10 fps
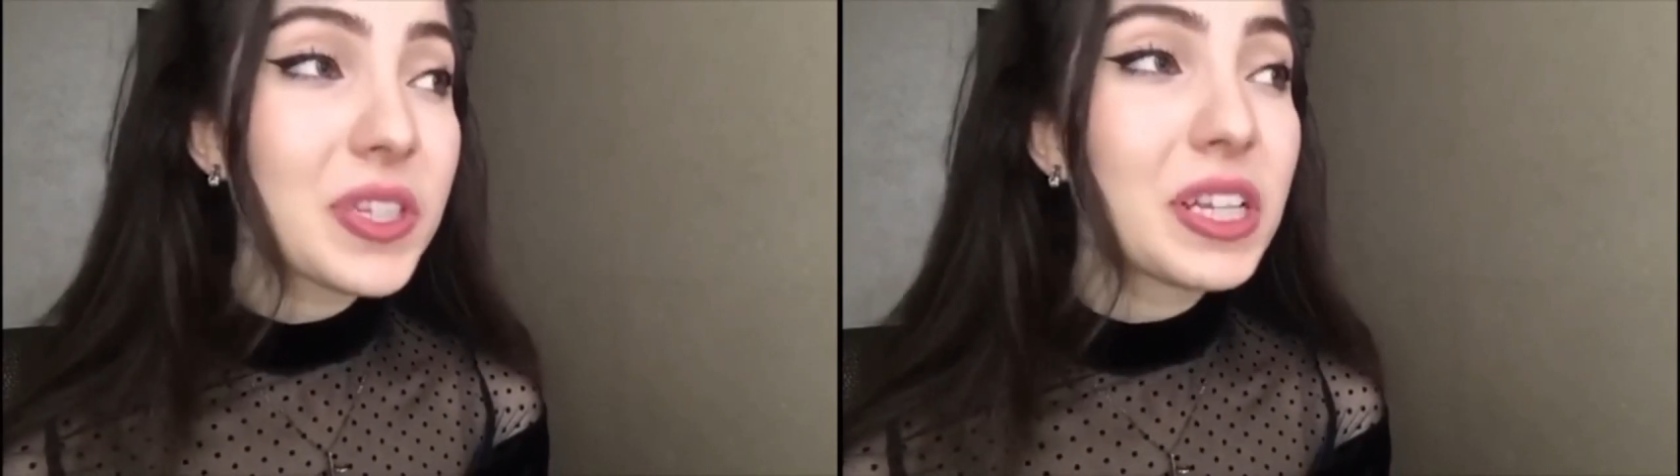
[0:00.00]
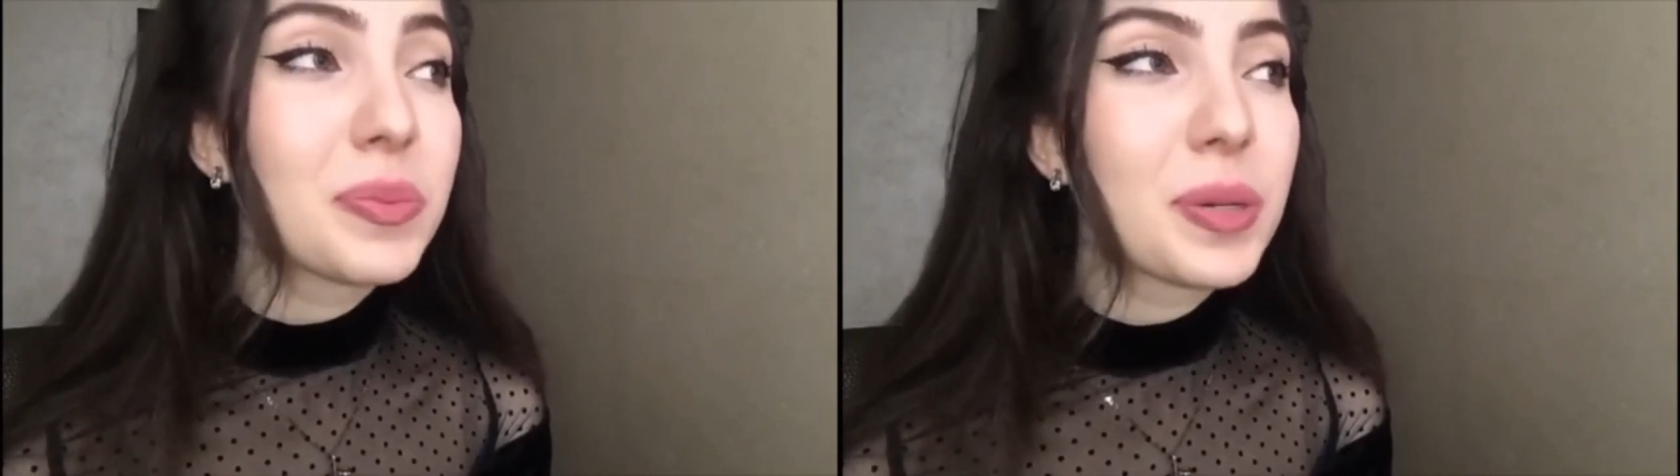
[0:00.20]

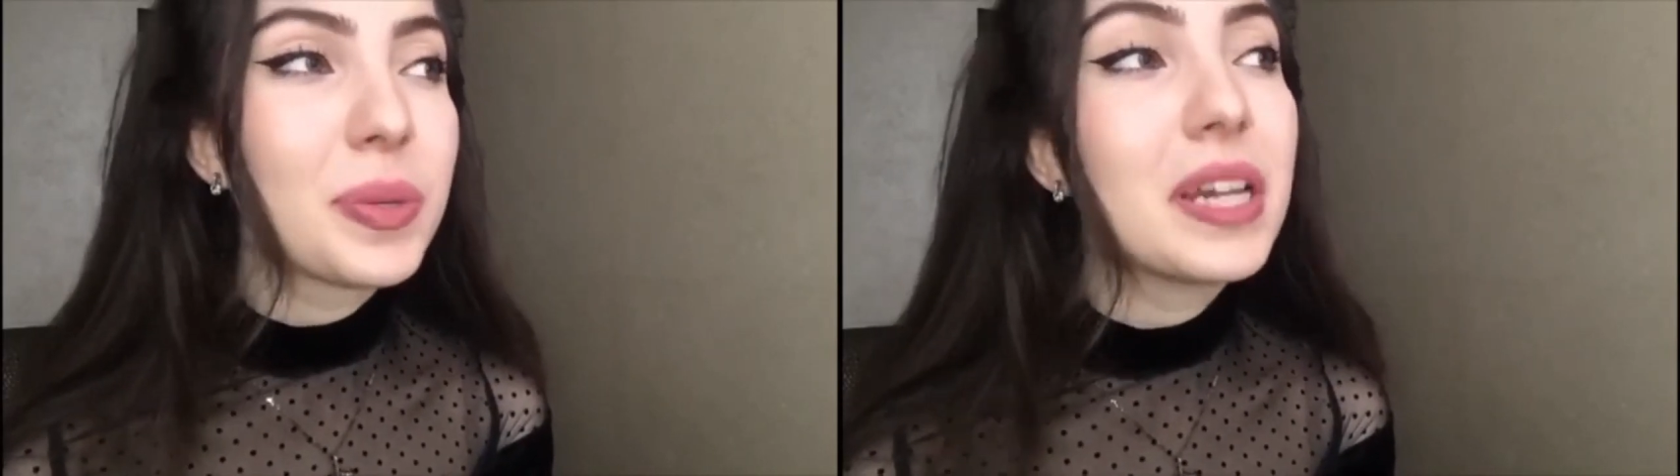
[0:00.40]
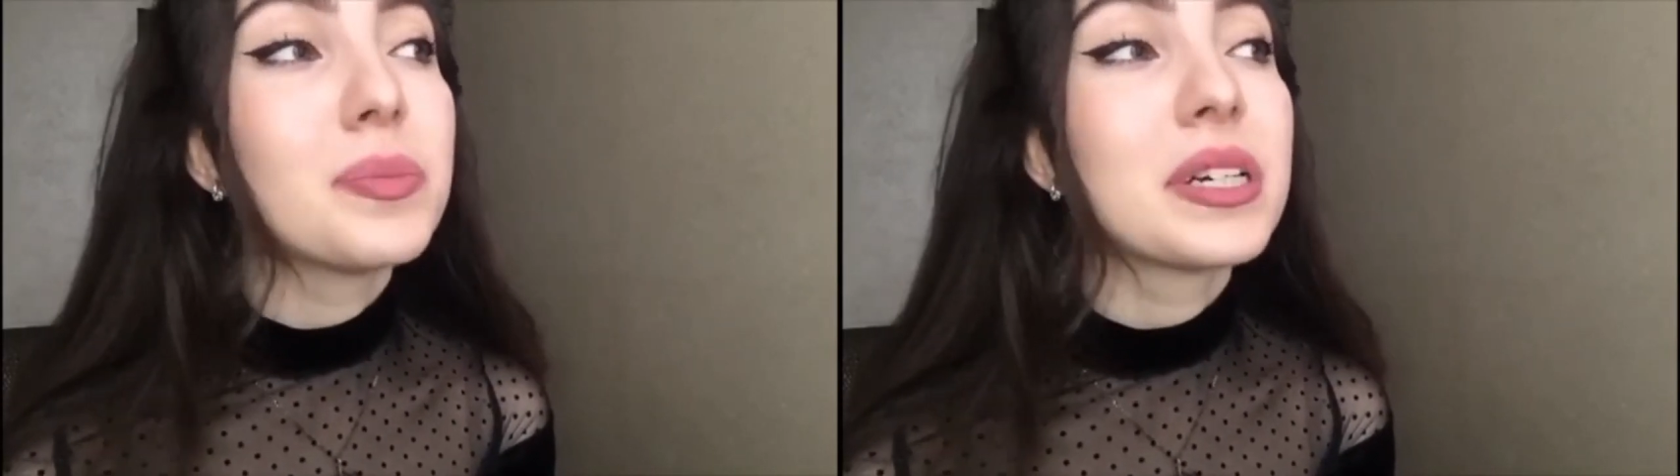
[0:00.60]
нет
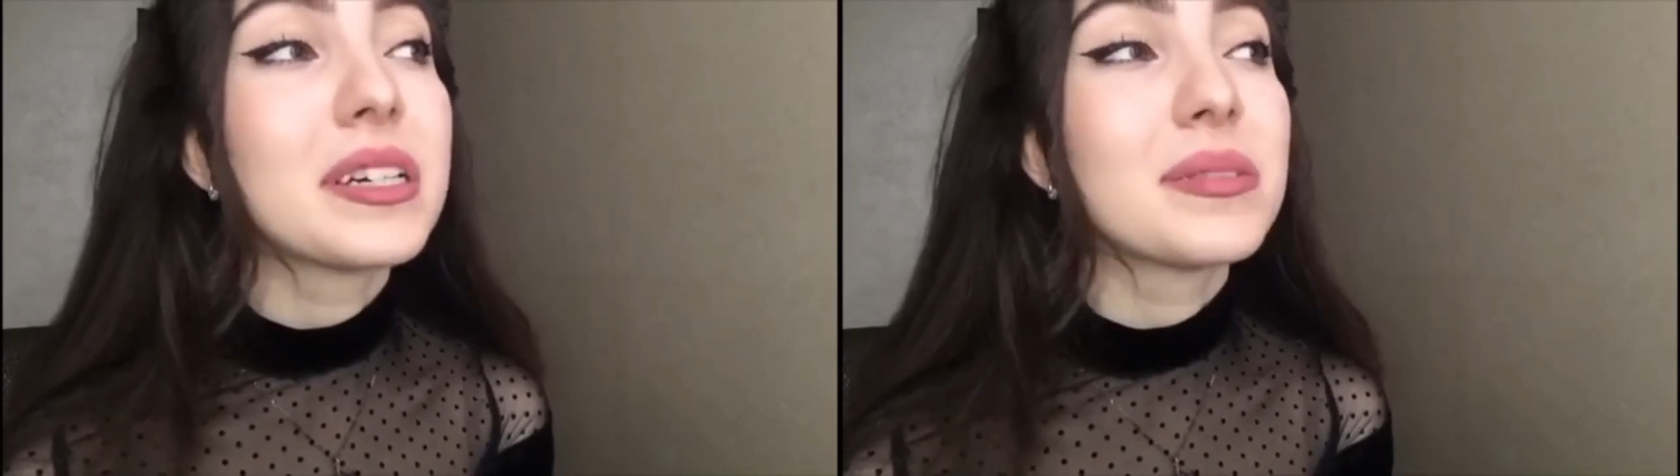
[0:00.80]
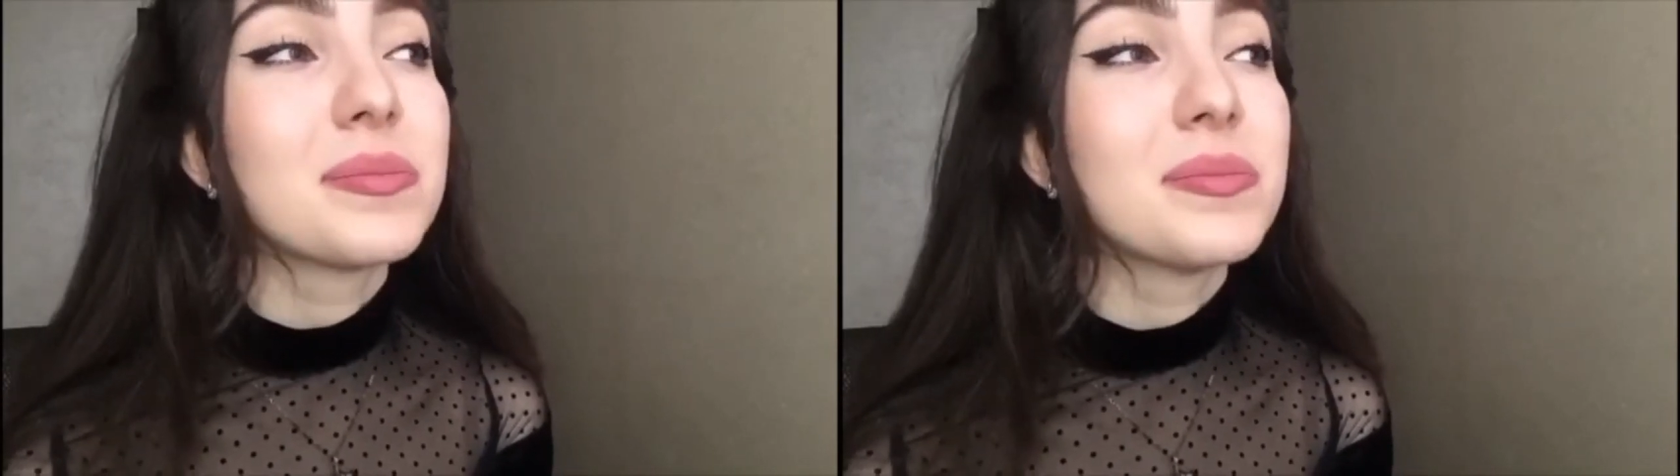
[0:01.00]

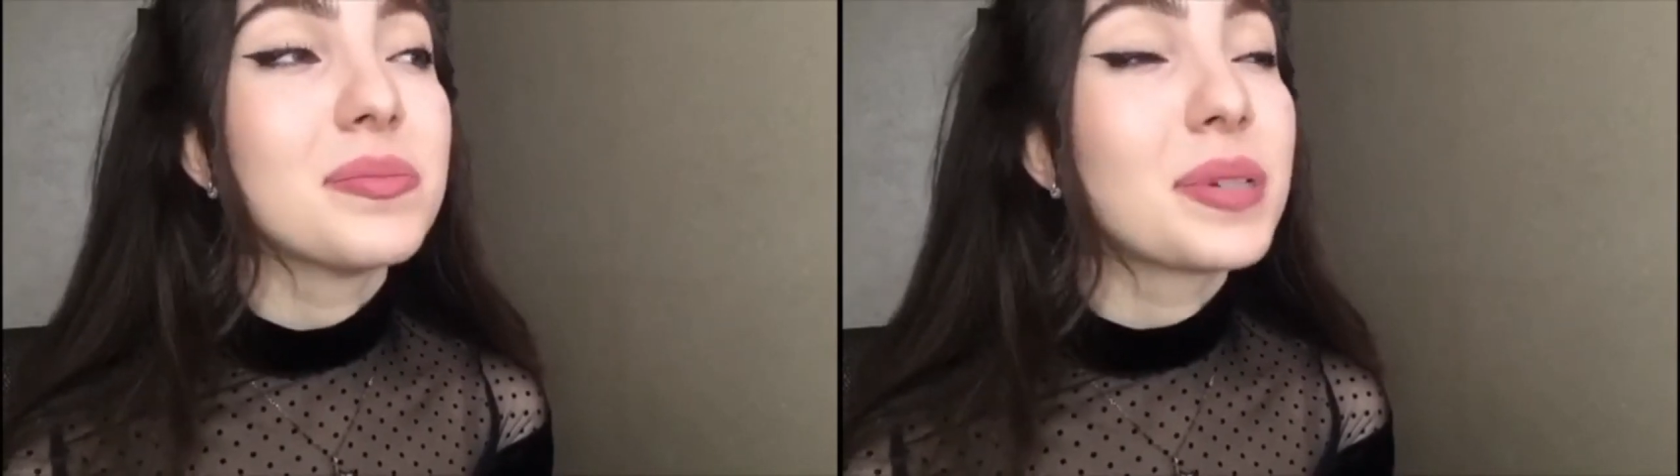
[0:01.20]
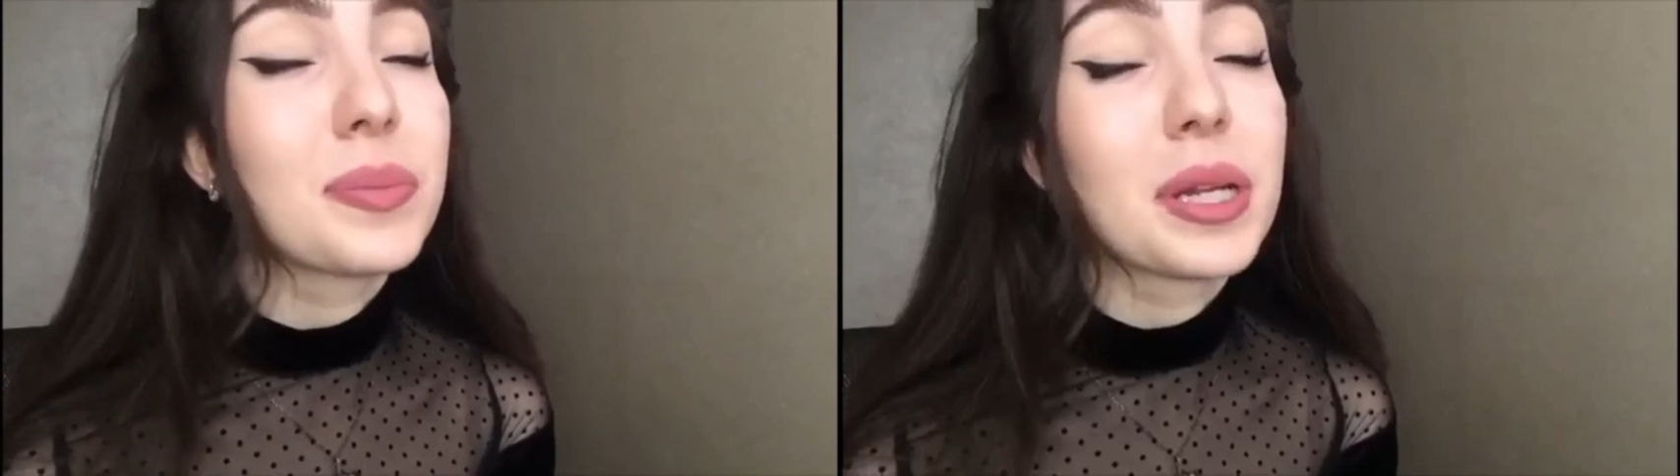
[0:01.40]
проблемы,
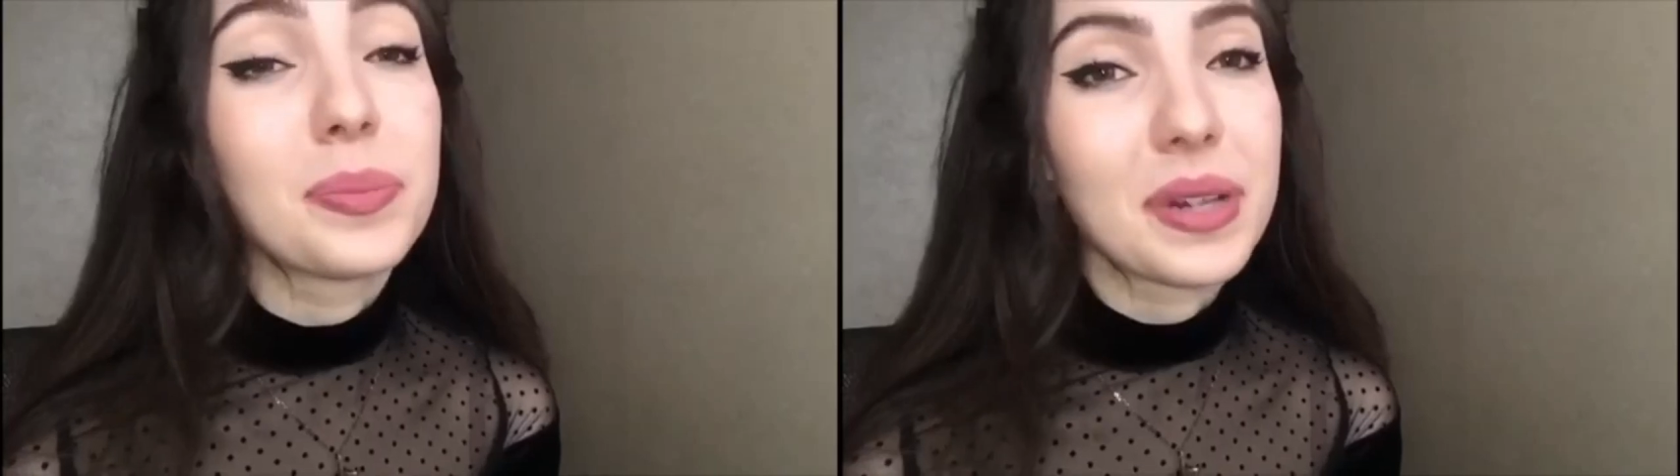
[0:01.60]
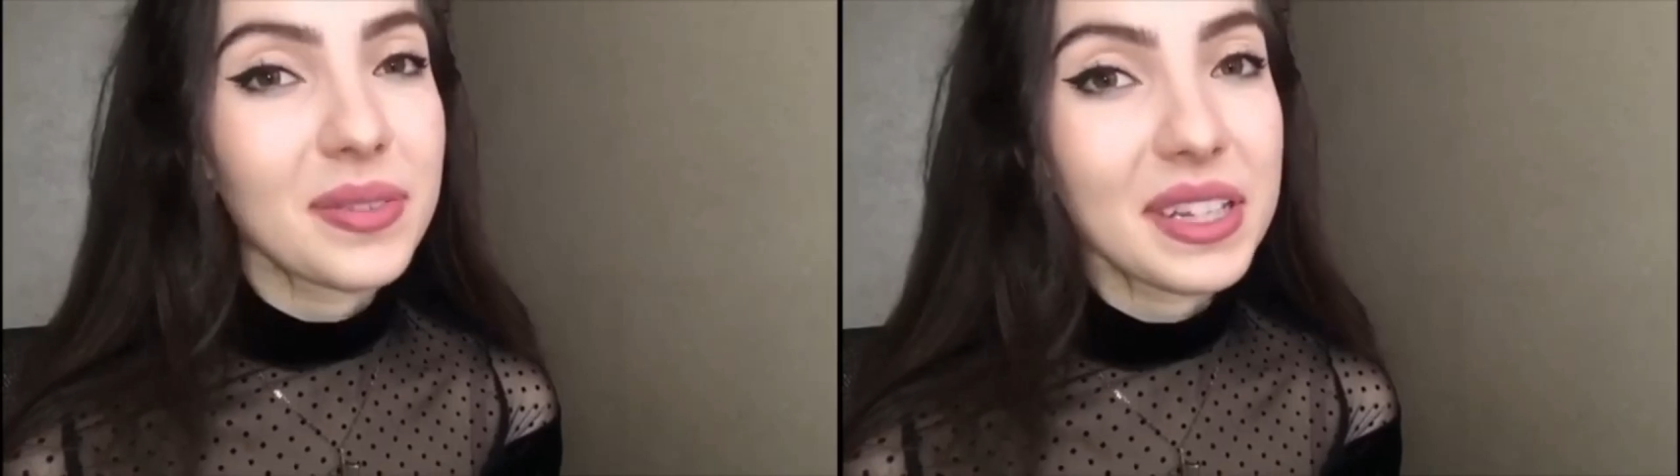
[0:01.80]
проблем
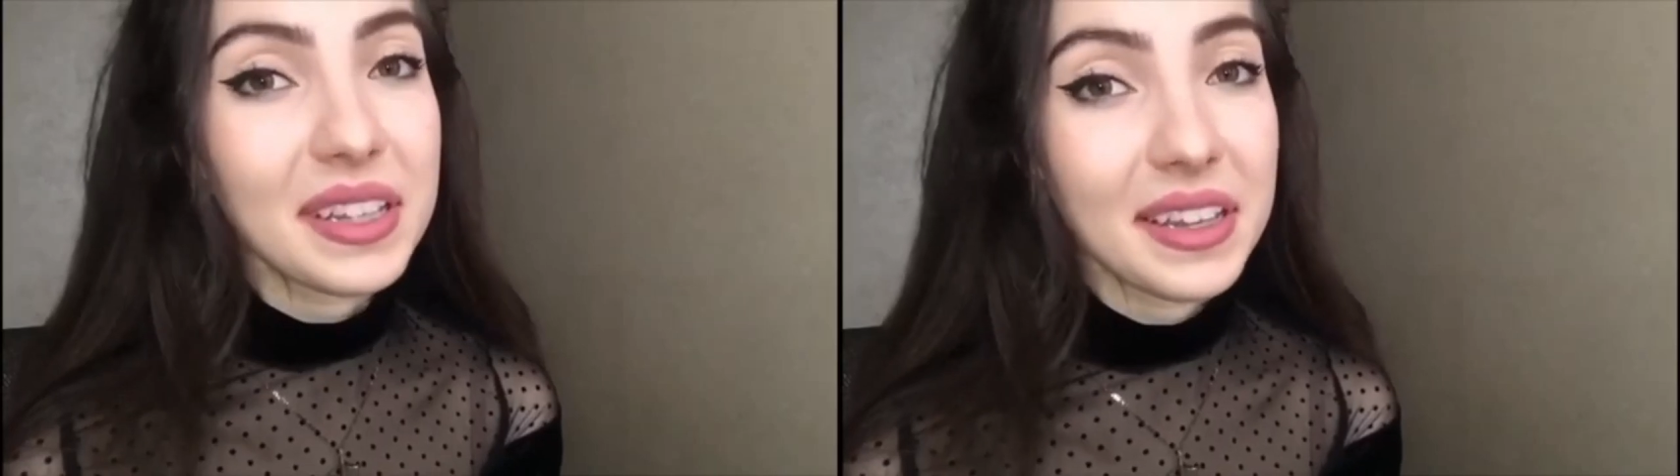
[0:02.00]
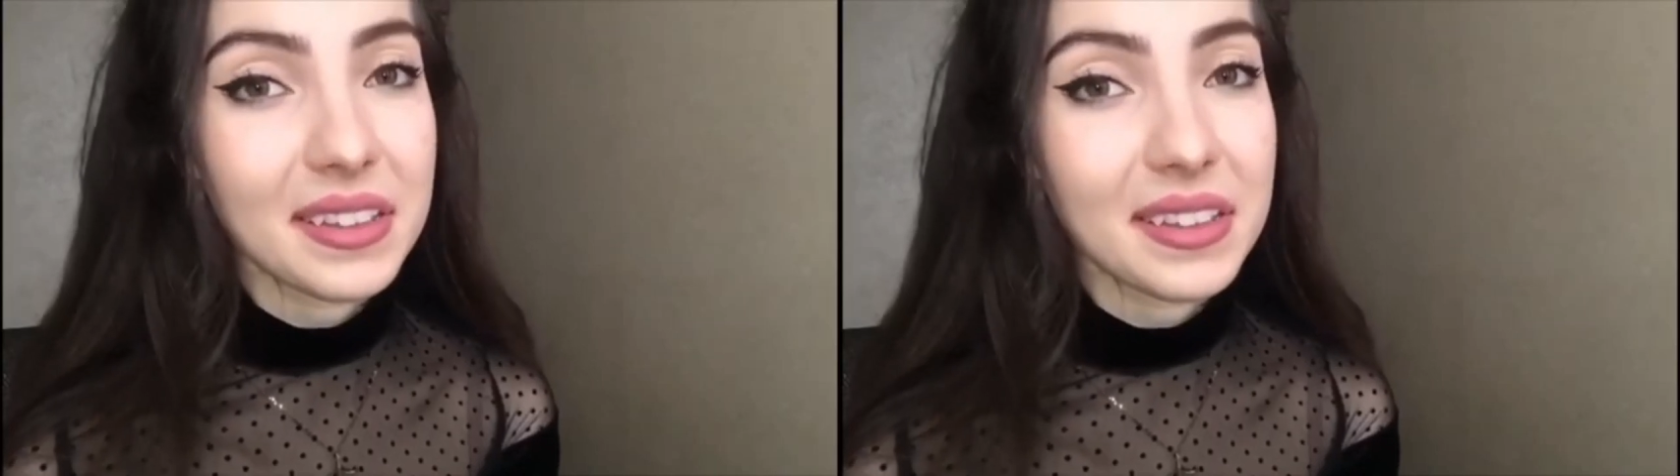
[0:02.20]
правда нет.